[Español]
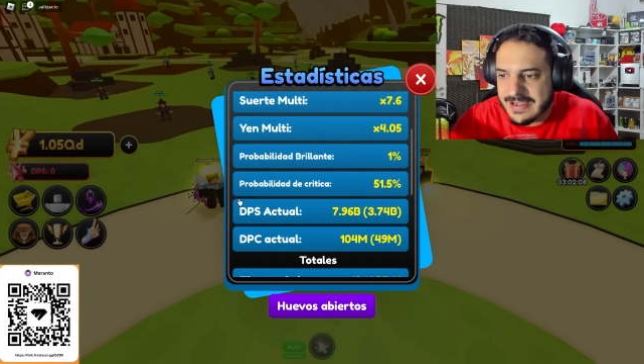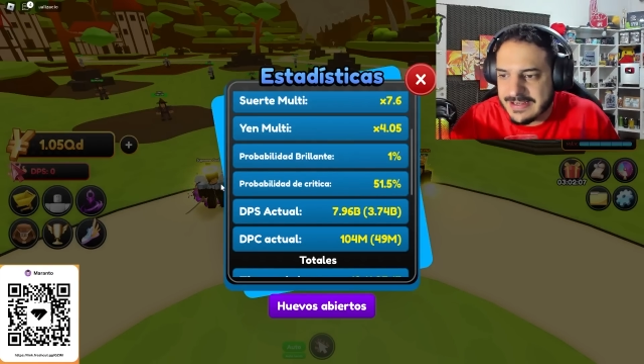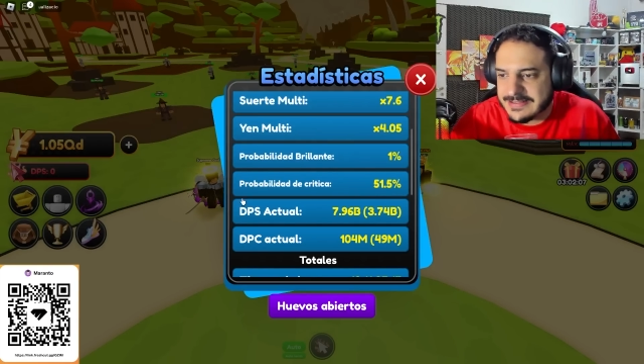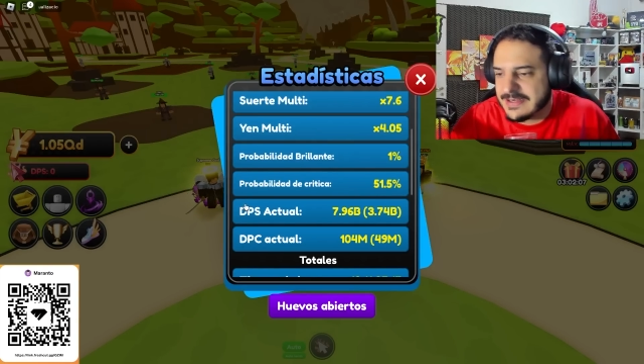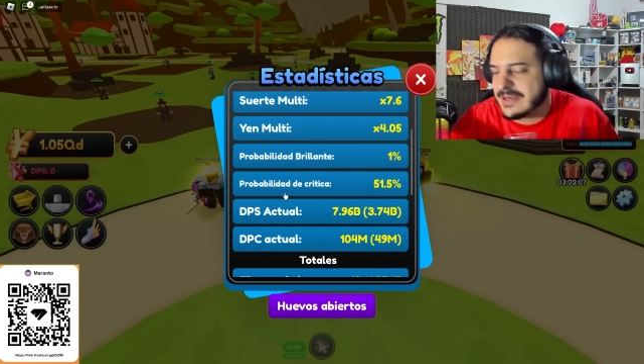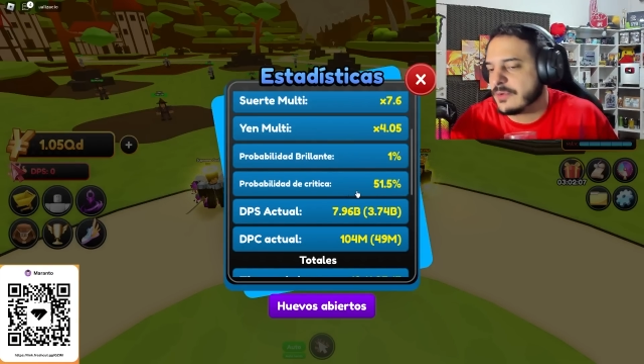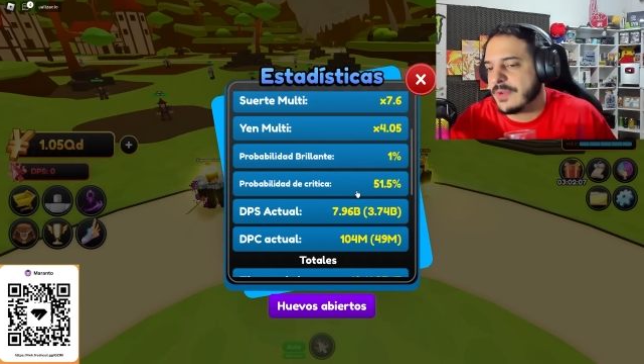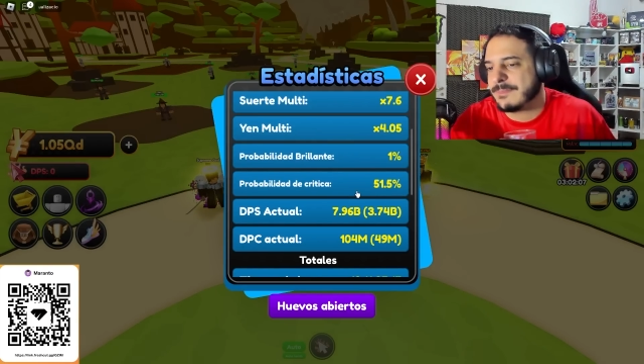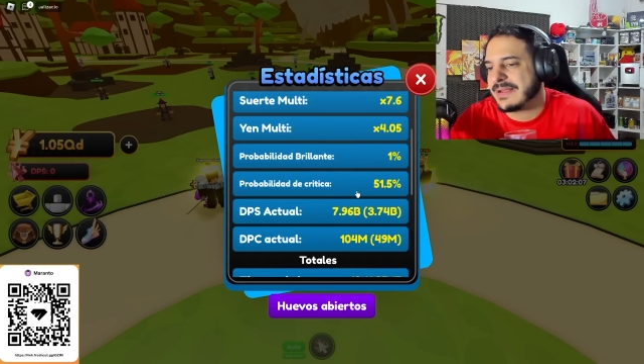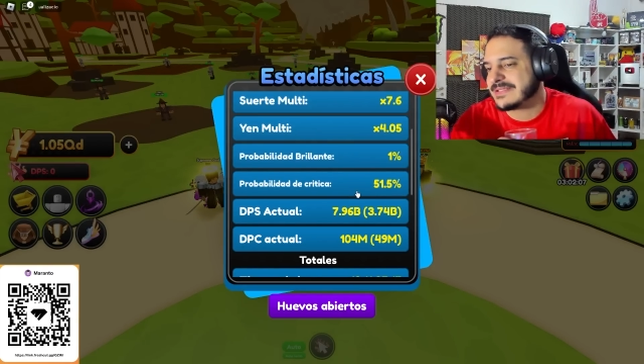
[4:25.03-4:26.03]
a que tenés
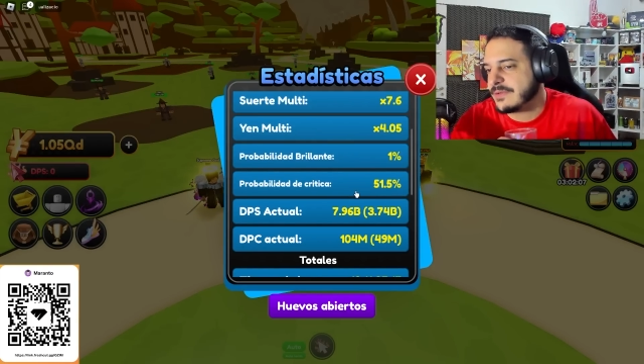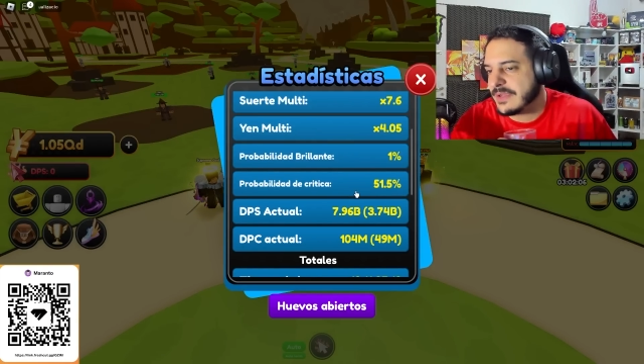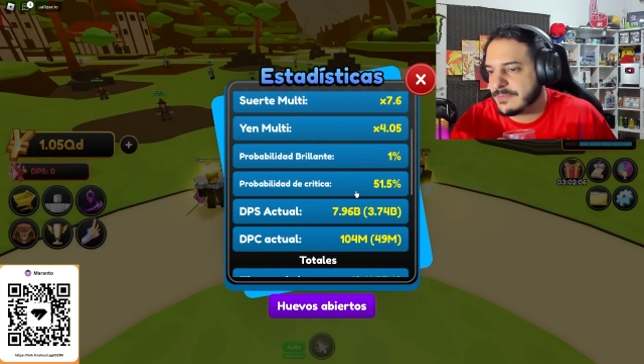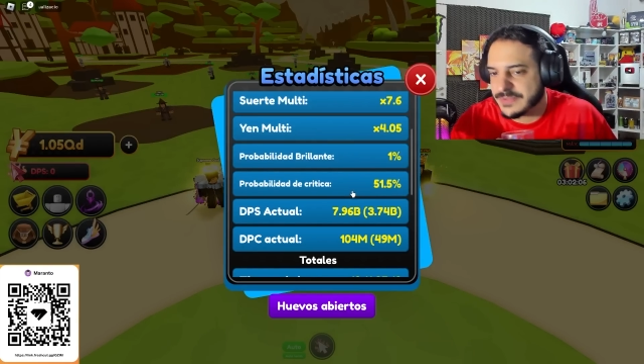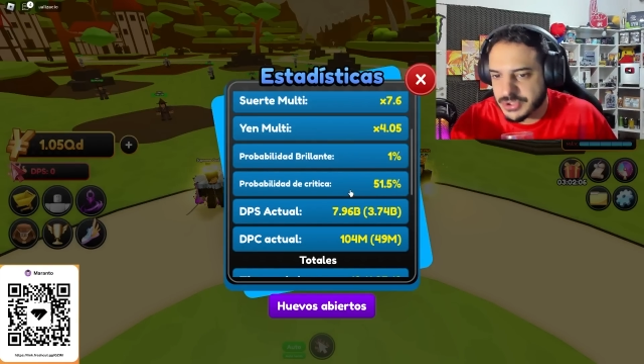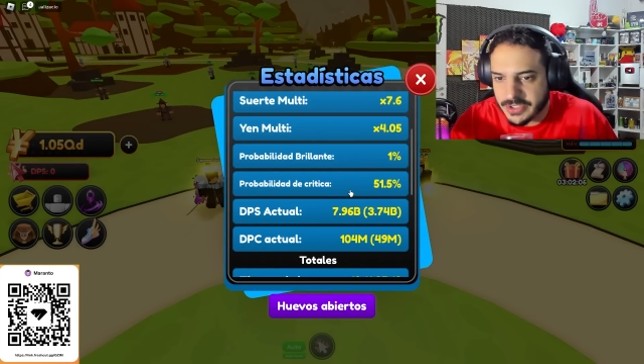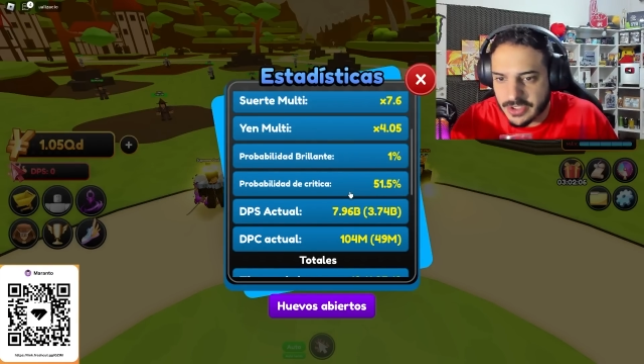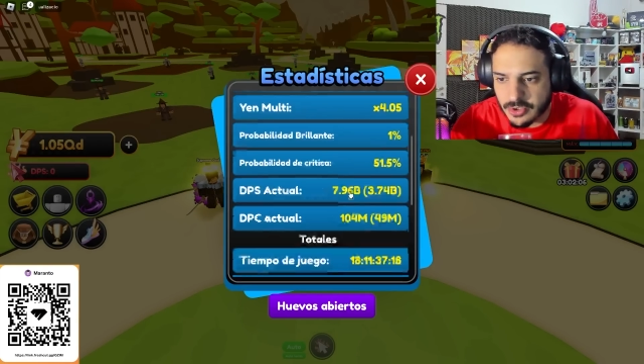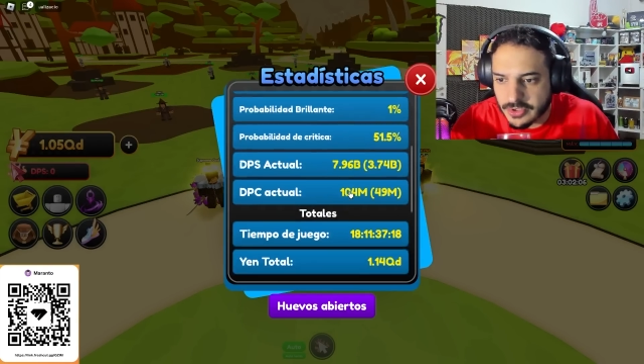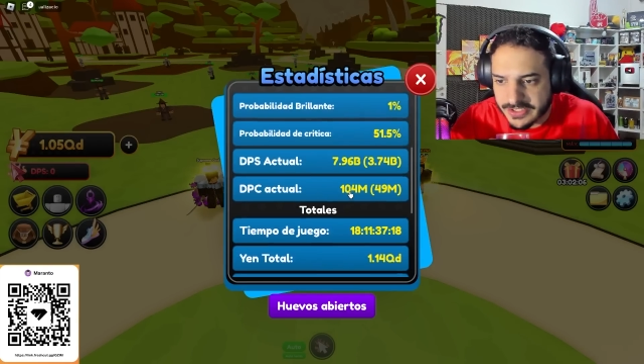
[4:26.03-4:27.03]
algunas pasivas en
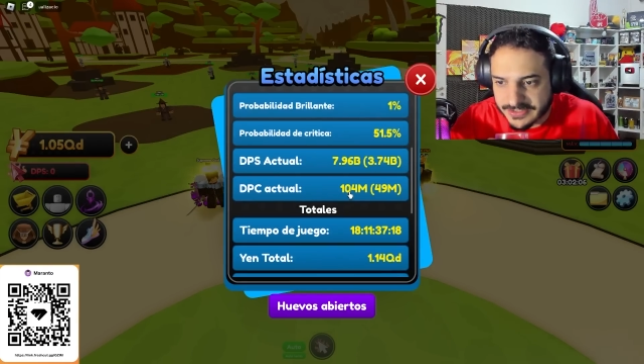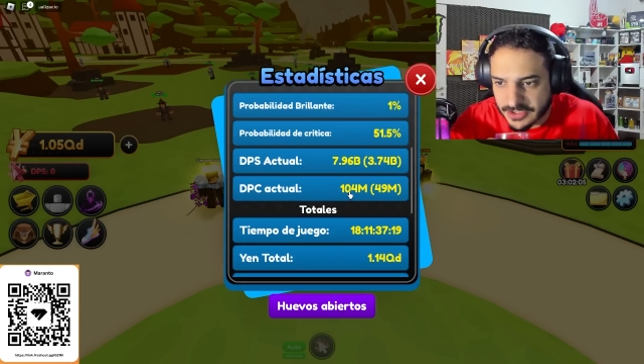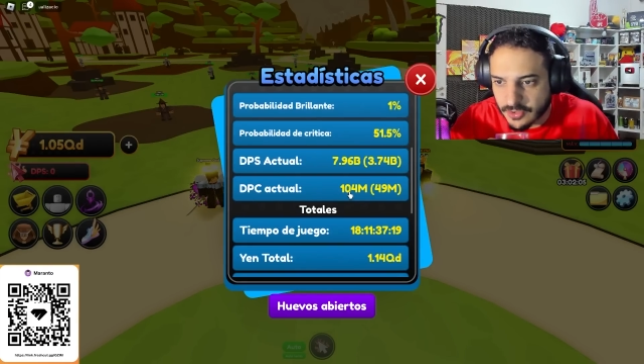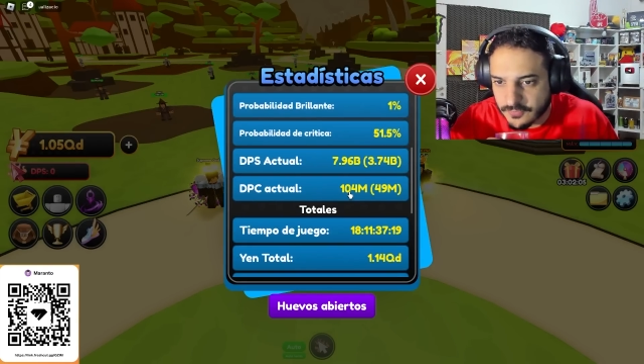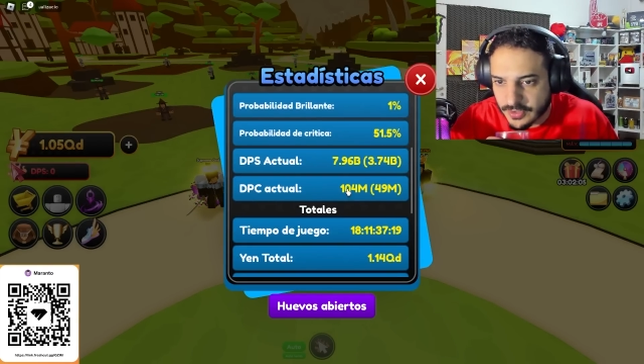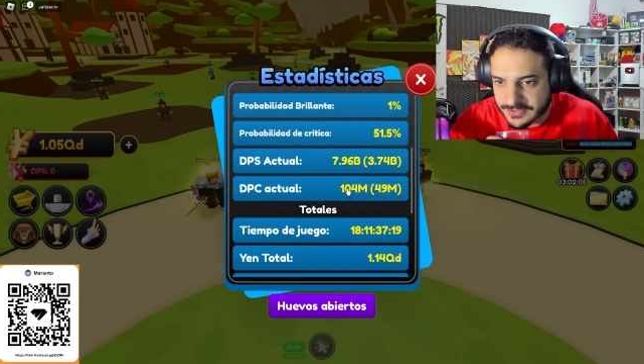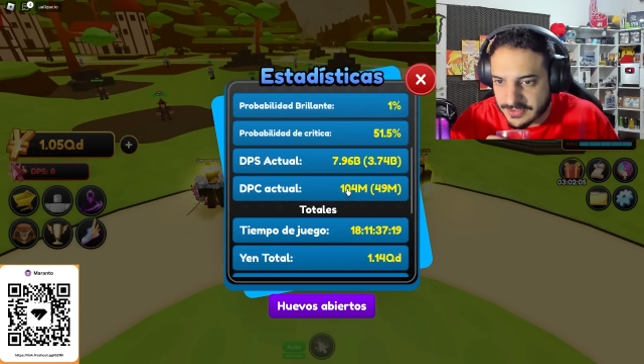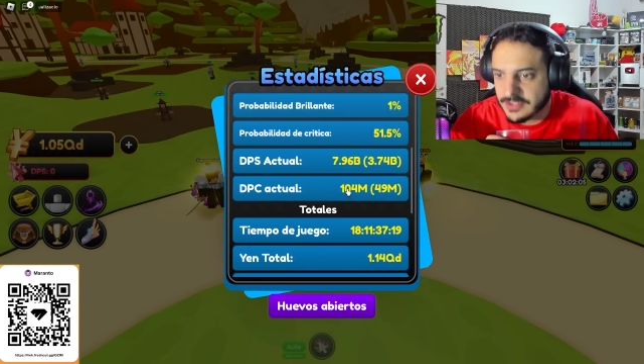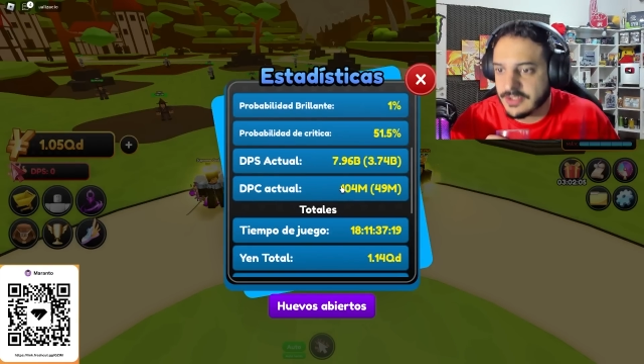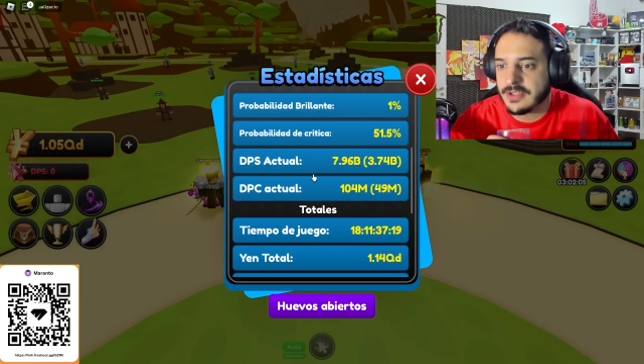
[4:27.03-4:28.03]
personajes con críticos fuerte.
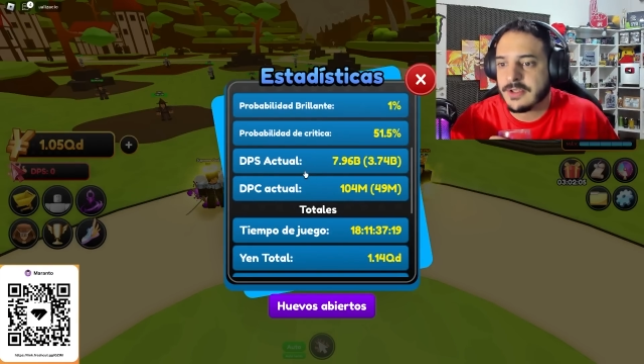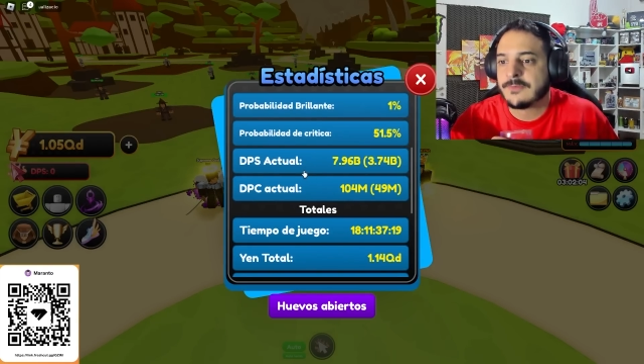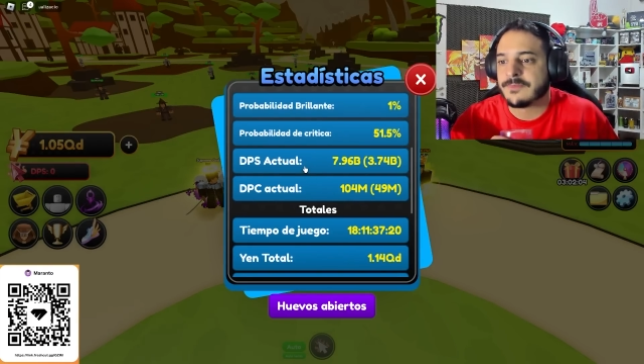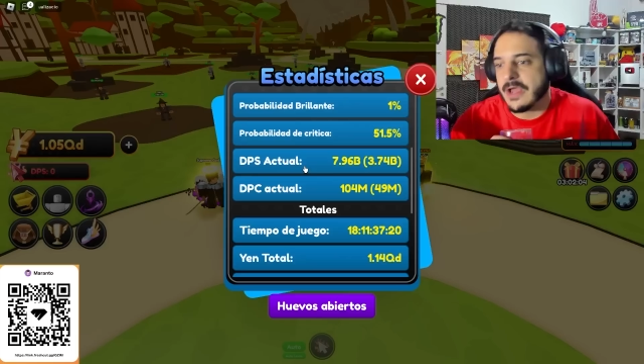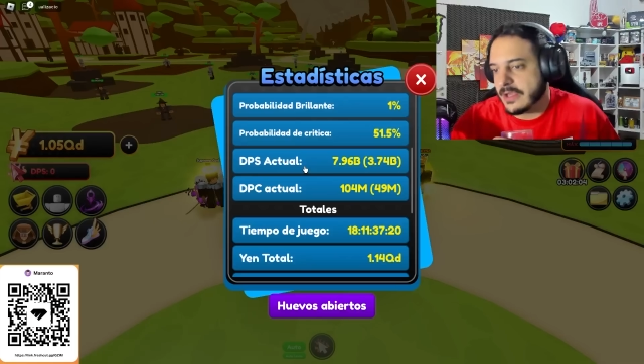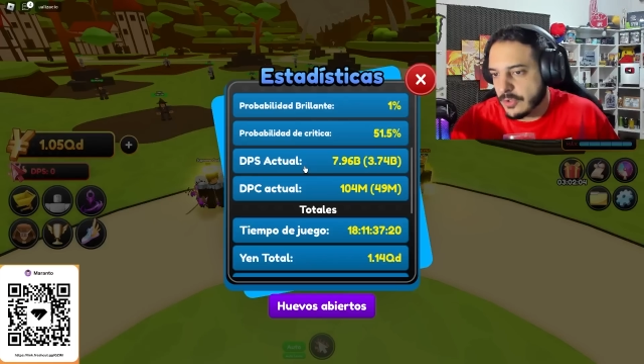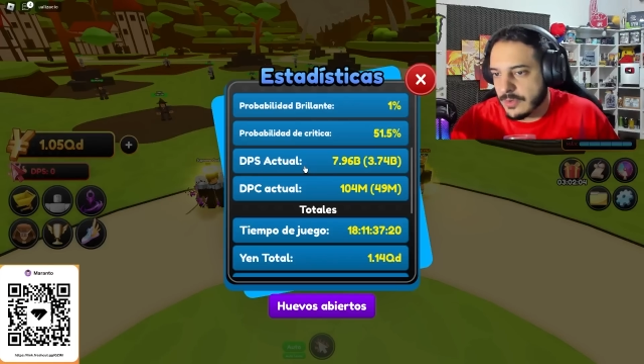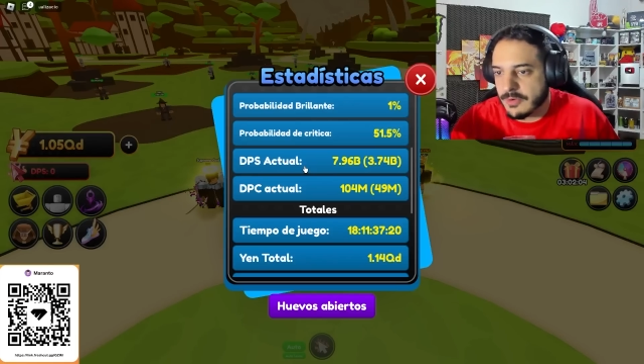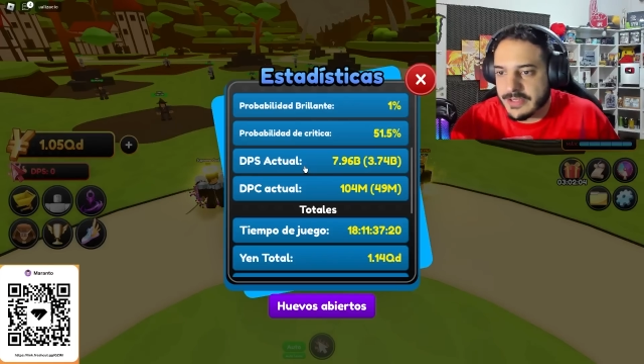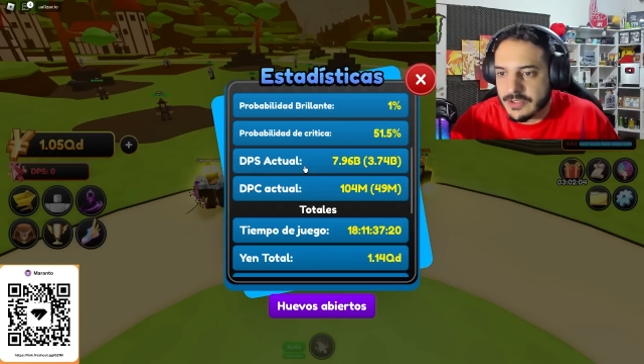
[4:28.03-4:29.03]
Algo rico. Ahora lo
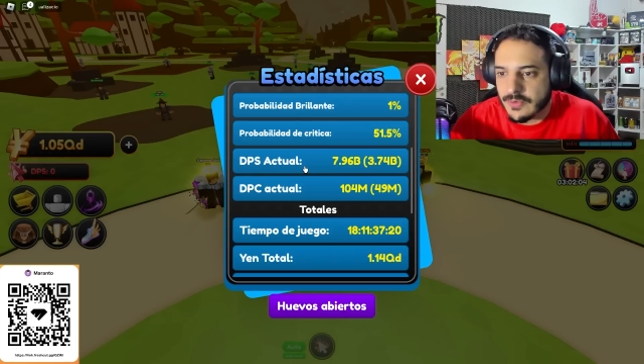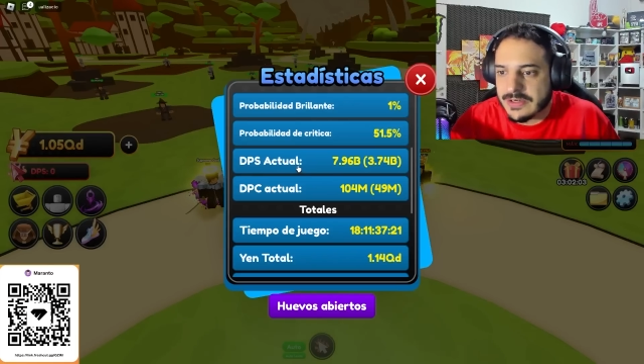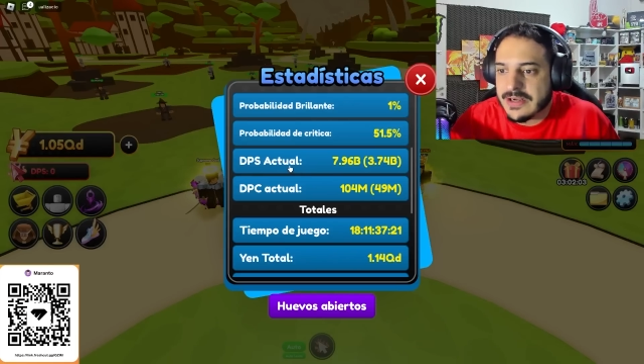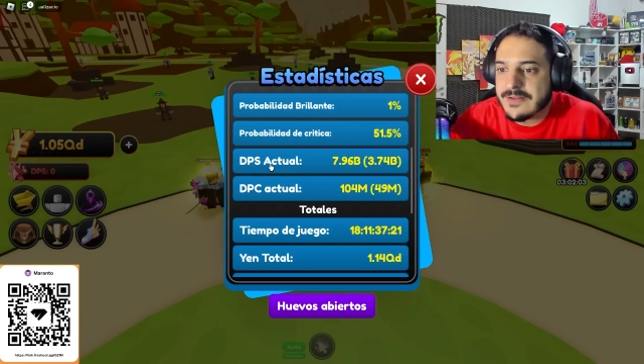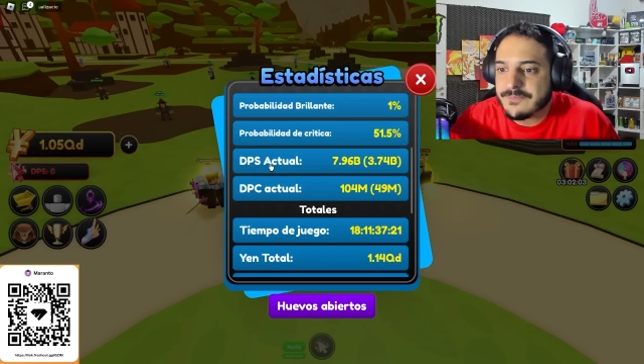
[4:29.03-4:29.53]
vamos a ver igual.